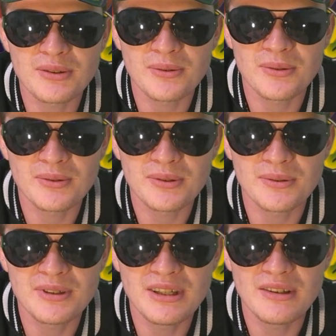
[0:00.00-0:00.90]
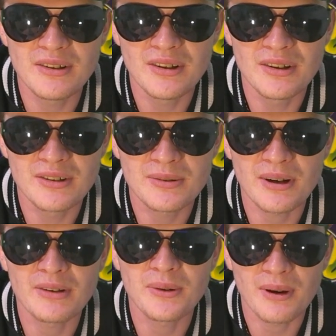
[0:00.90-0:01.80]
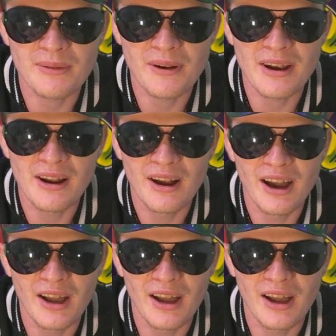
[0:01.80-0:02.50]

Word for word: sont, sont-ils euh, sur la tour Eiffel